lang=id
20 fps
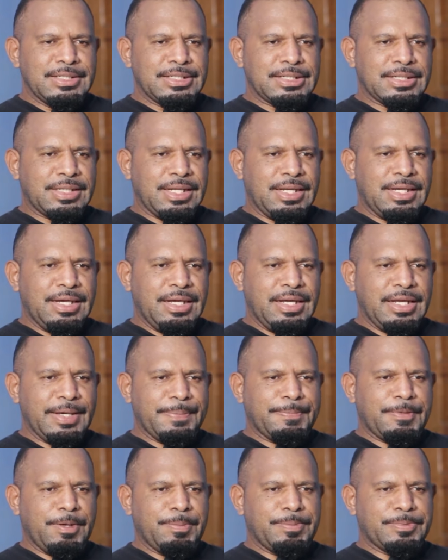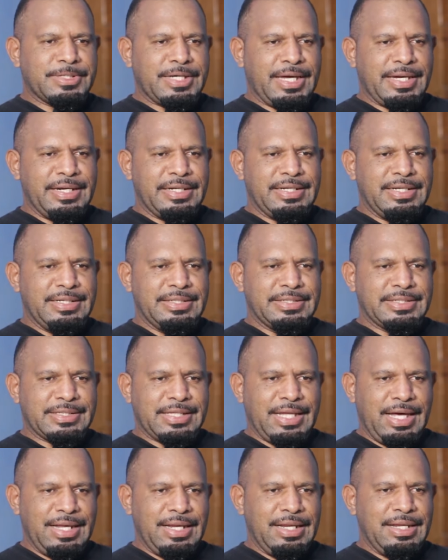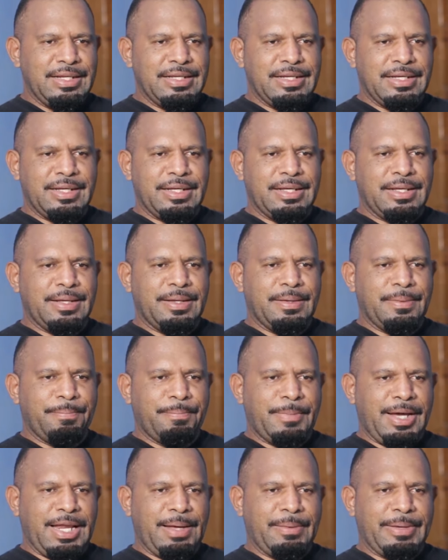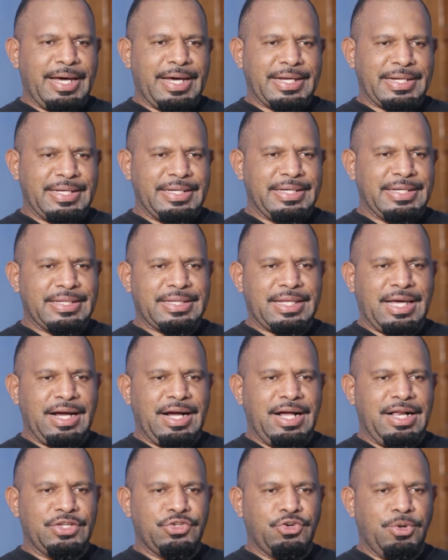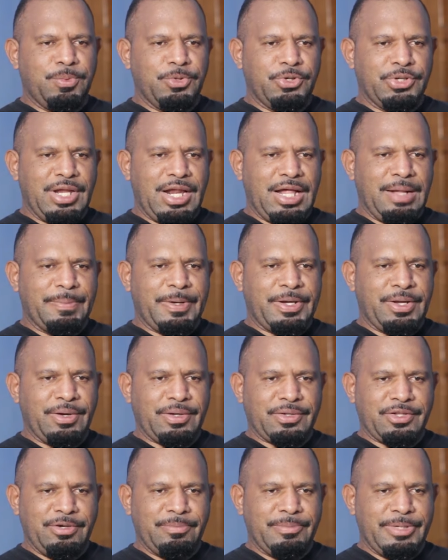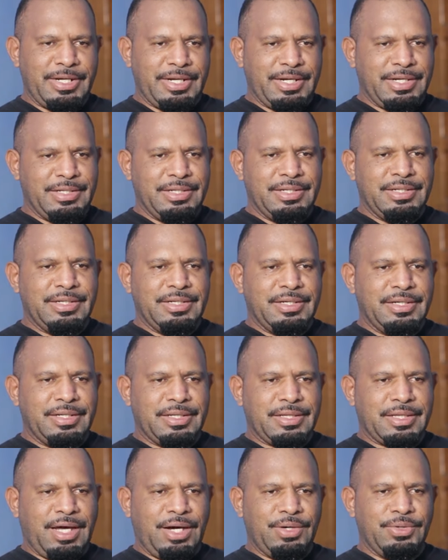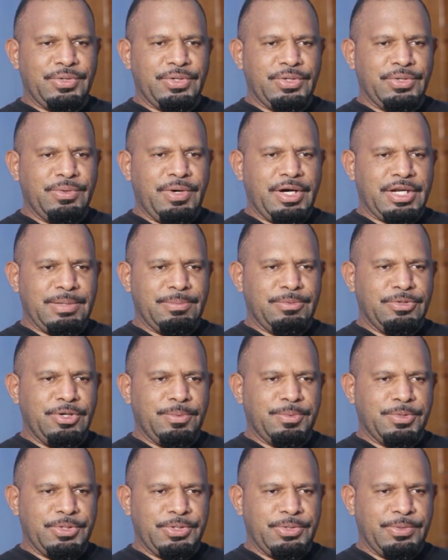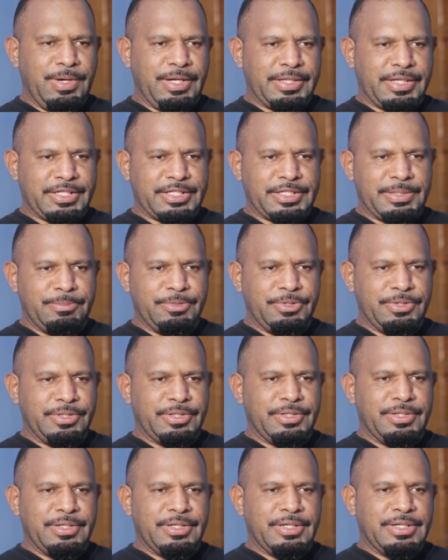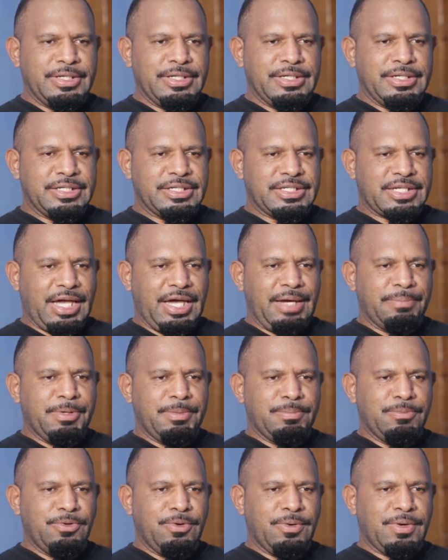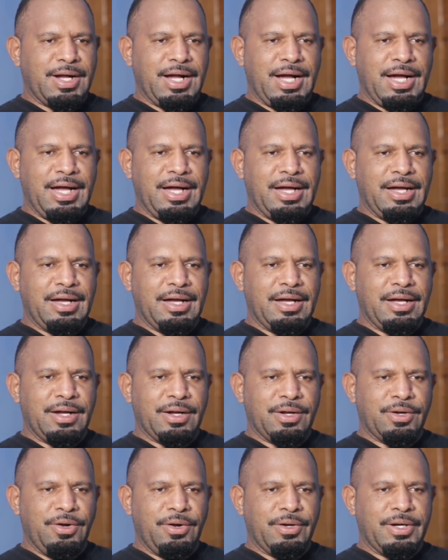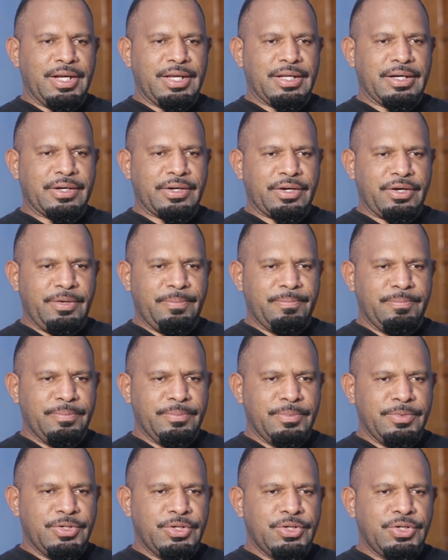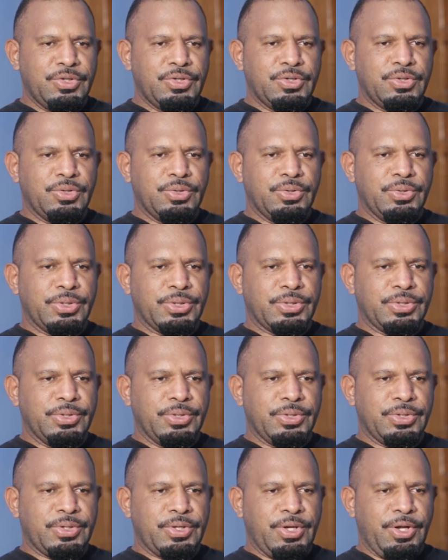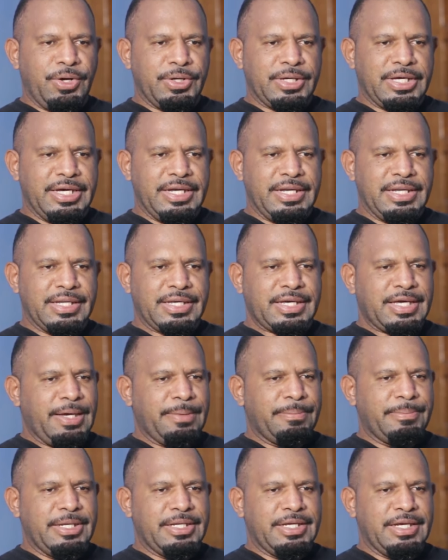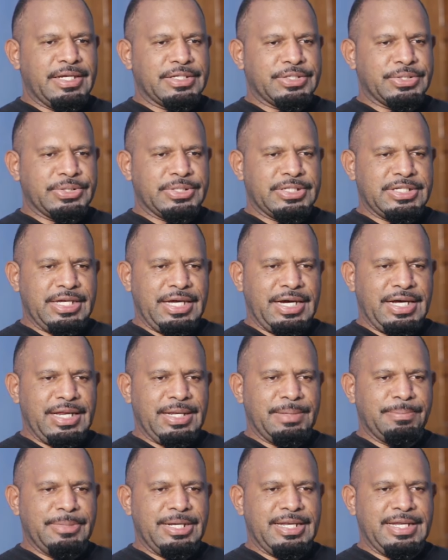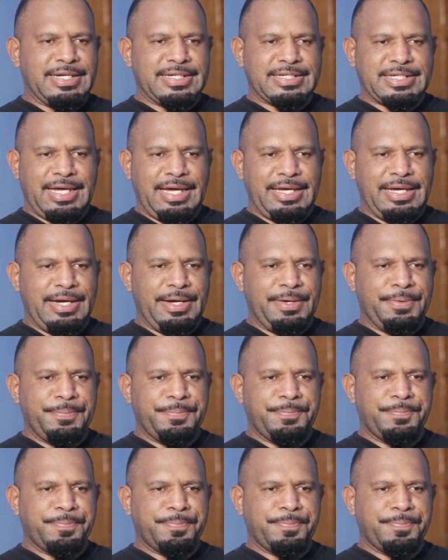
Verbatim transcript: Setelah laptop saya diinstal malam hari tanggal 28 Oktober tahun 2022 tersebut, saya membuka Google Chrome untuk login ke media sosial milik saya.